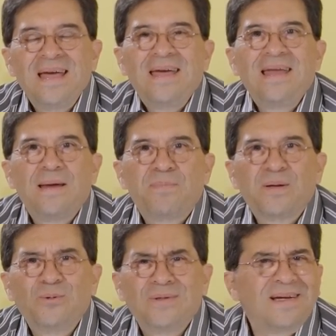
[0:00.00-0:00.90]
Y la
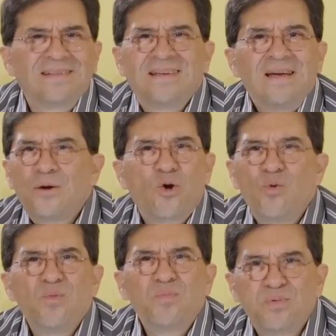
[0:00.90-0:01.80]
pregunta es,
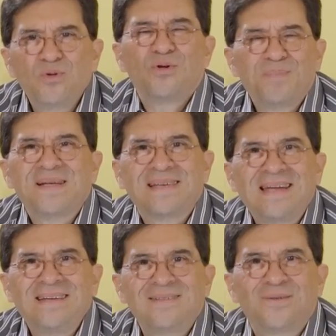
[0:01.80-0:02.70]
¿cómo pudo pasar
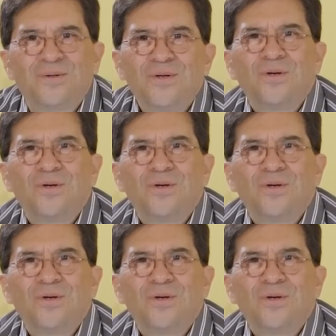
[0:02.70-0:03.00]
eso?